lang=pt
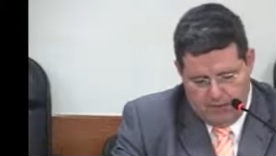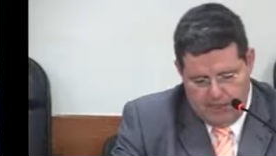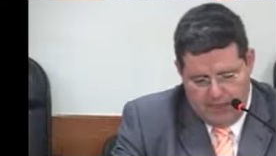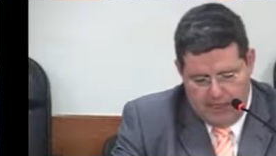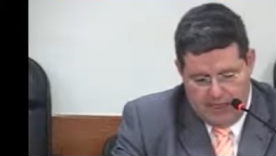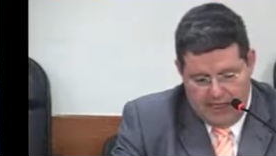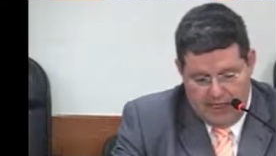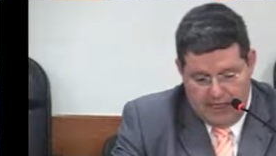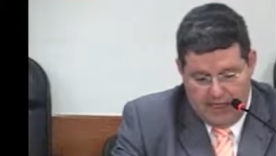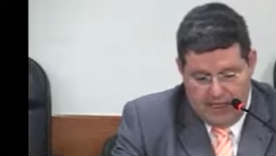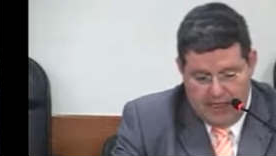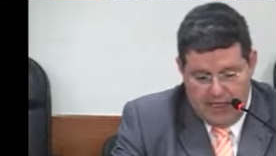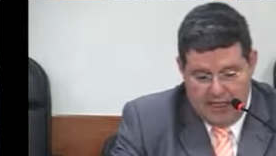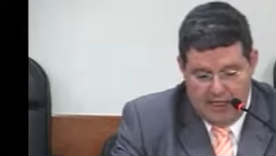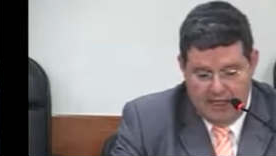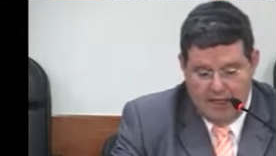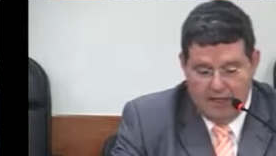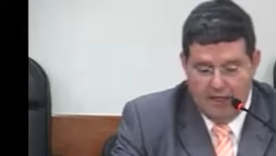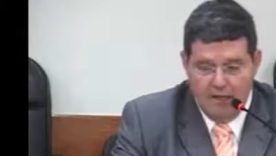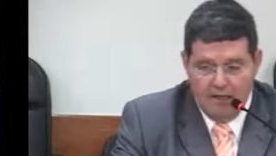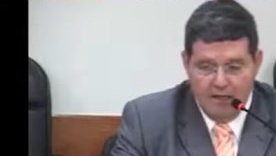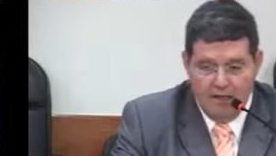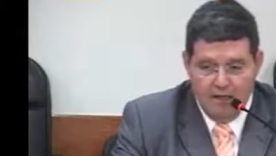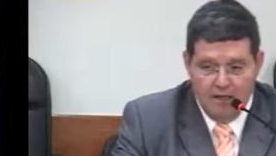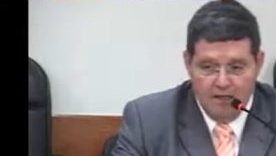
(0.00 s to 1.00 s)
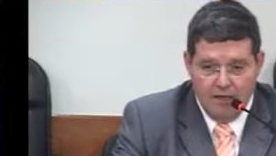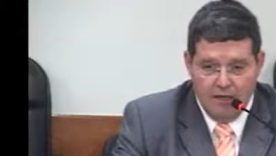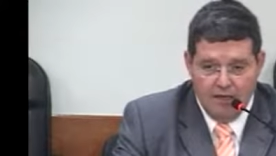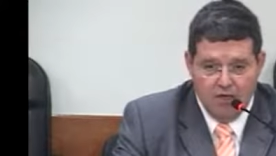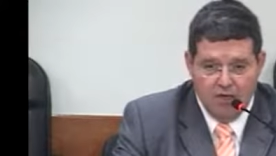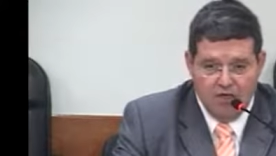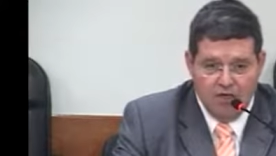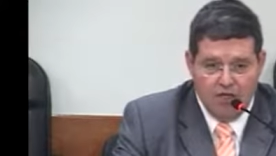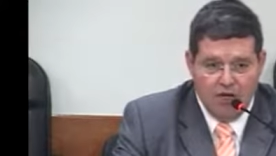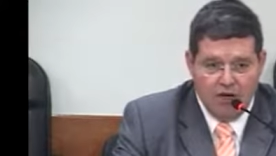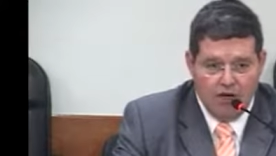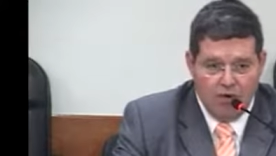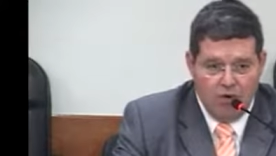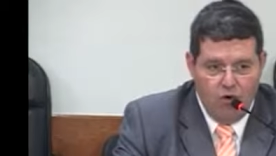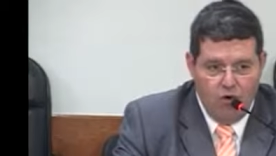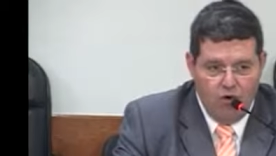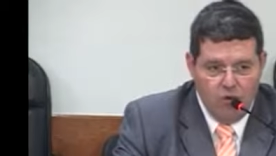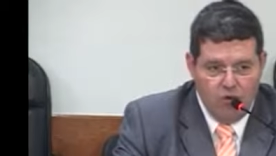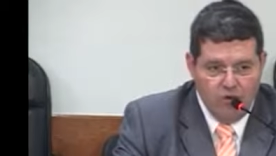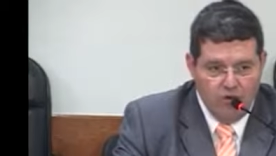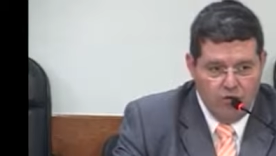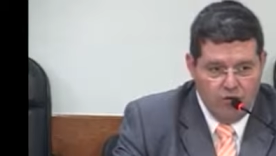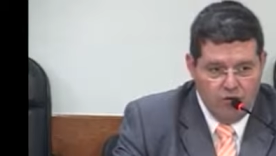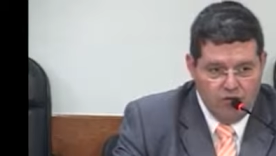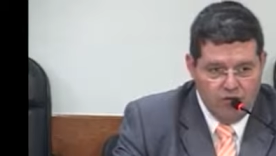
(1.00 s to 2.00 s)
E chegou
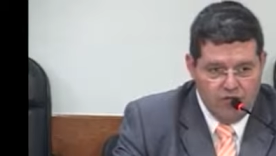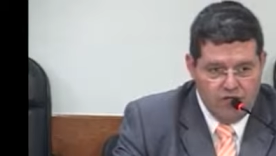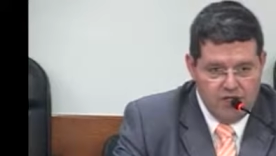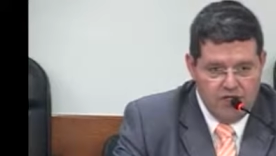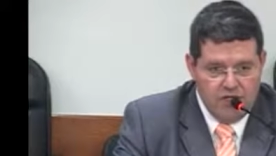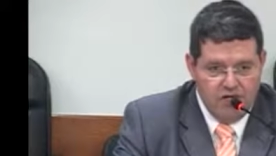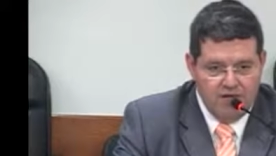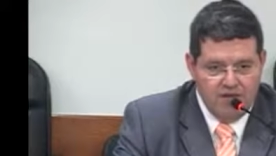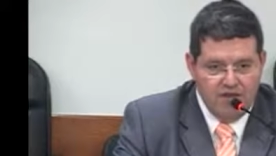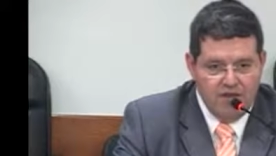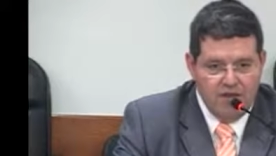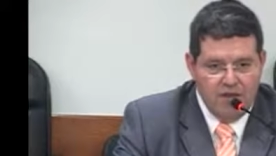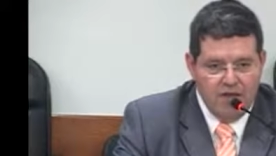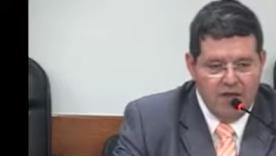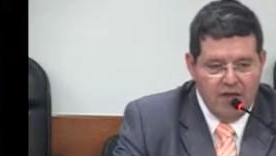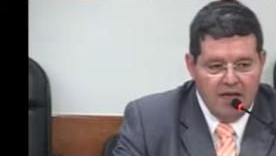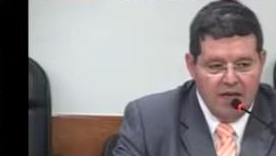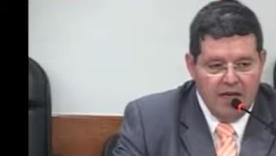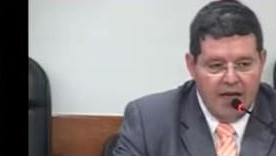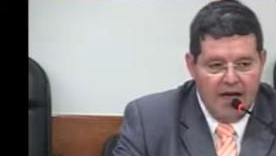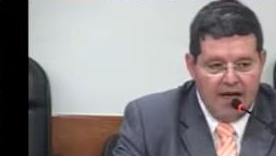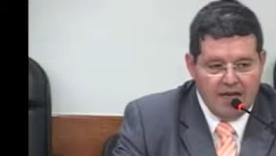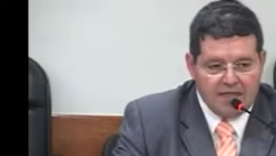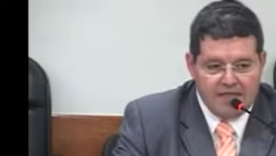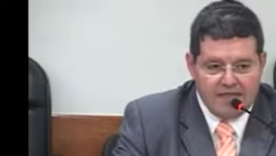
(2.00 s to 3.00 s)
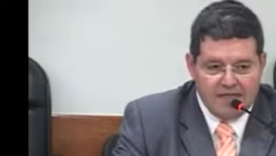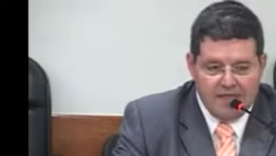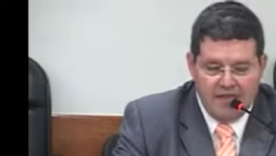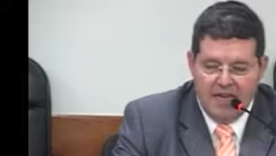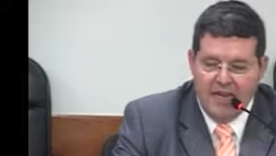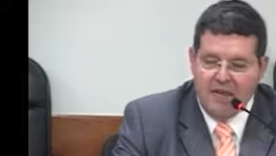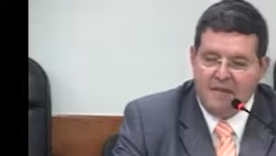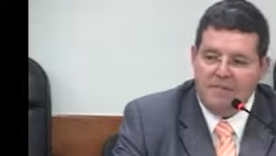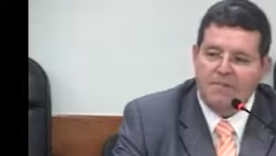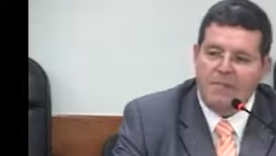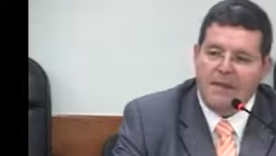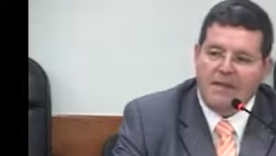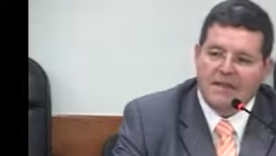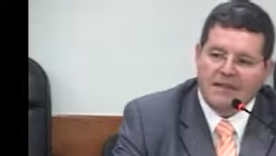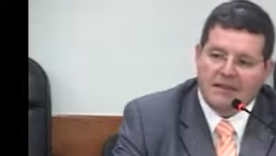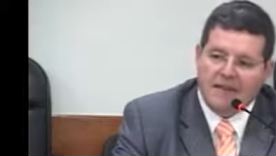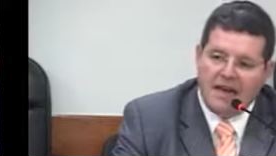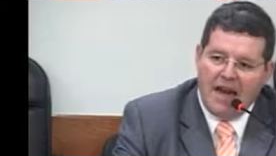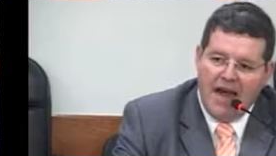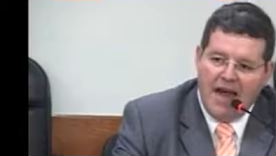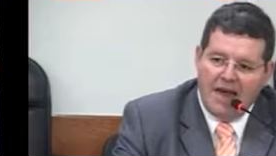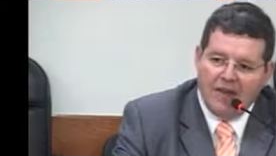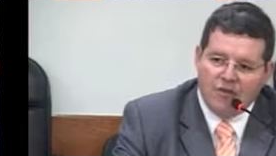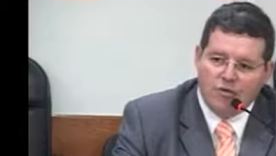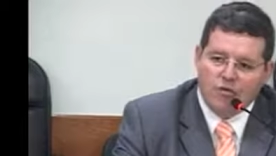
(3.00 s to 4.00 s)
inclusive a ser
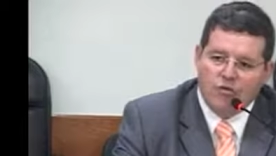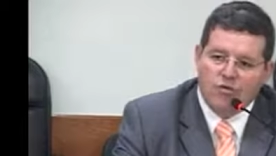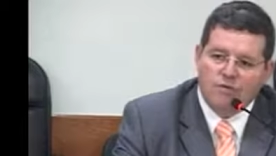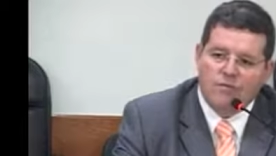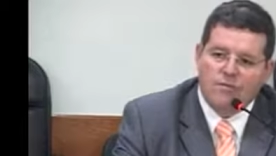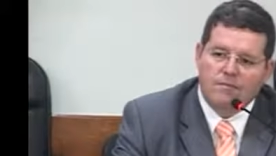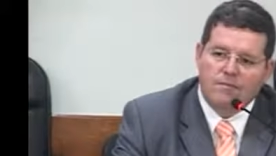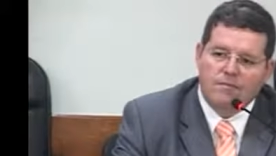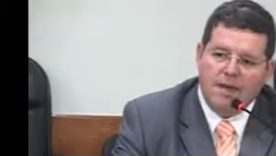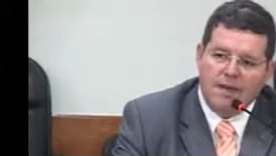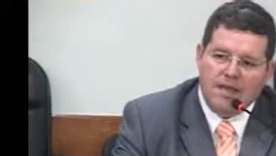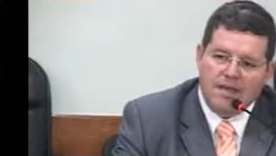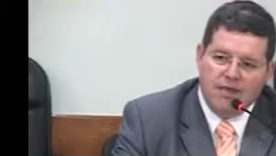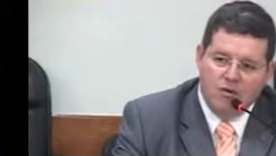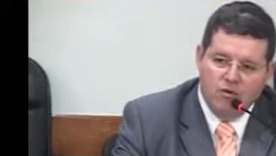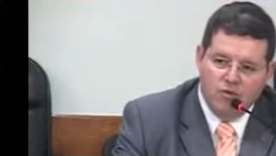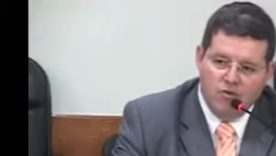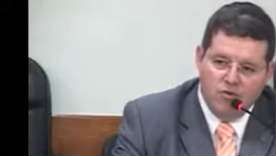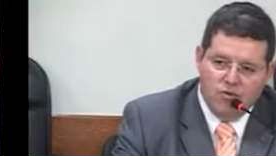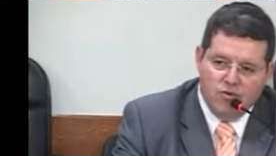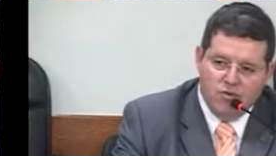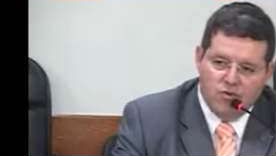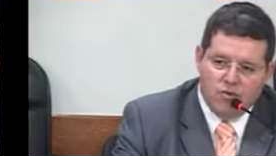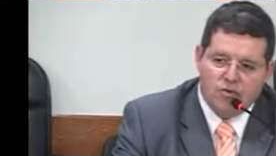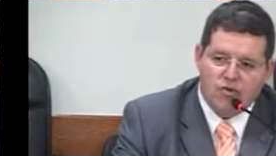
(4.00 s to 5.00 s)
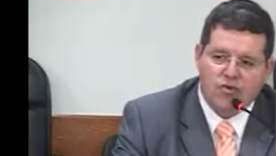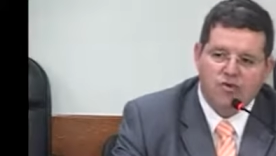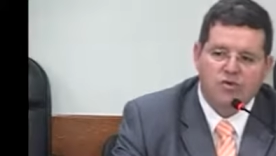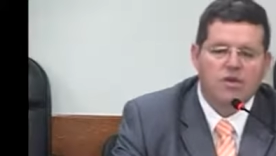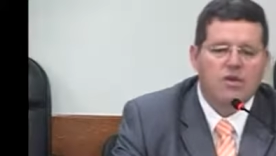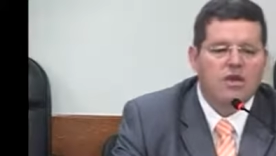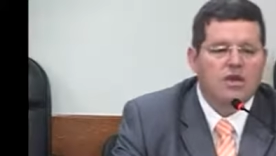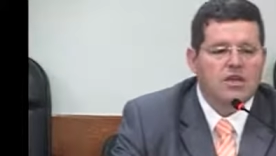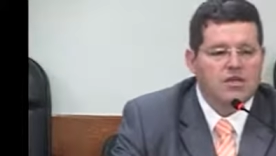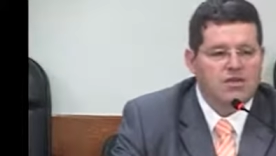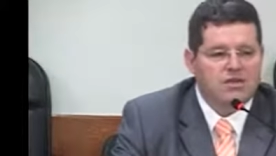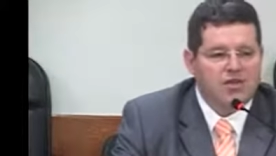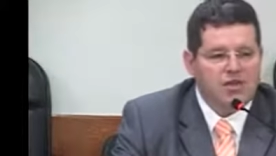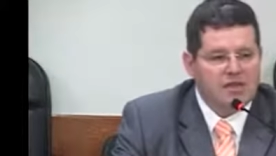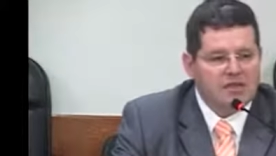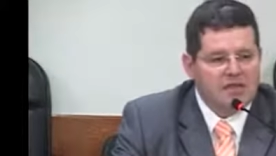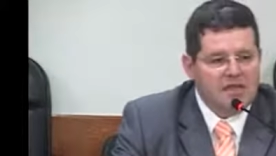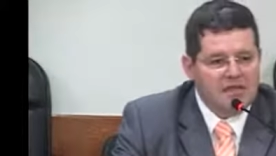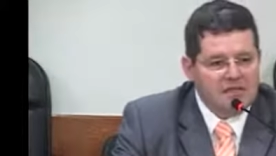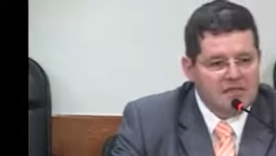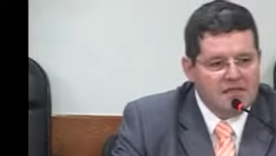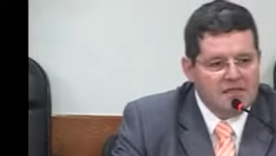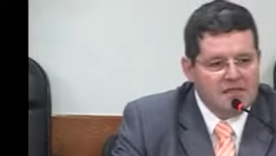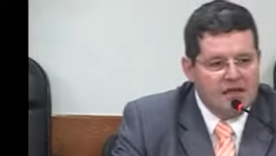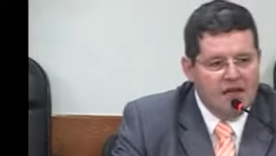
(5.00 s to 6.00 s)
impetrado em períodos de
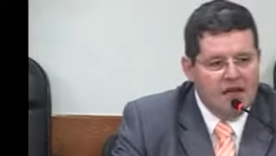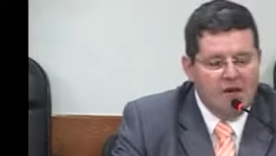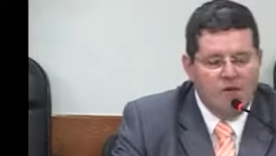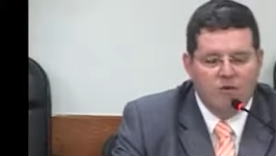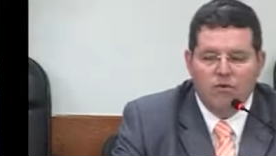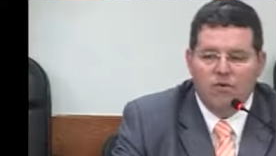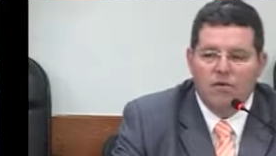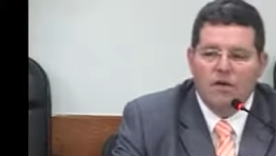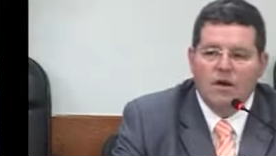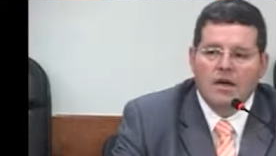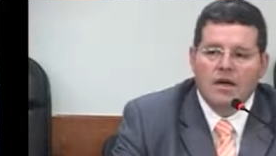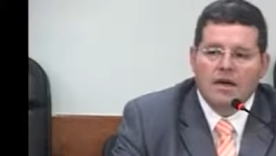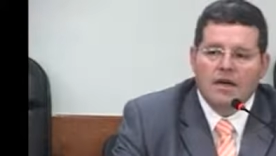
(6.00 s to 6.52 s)
exceção,